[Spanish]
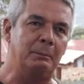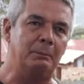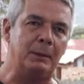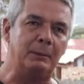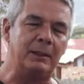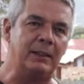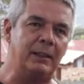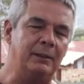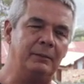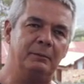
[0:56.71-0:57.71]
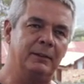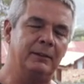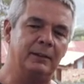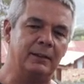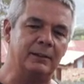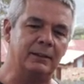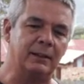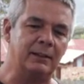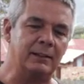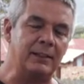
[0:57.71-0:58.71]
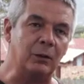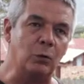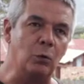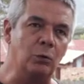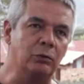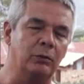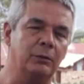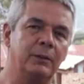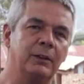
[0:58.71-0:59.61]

Me metí, este, hice el curso,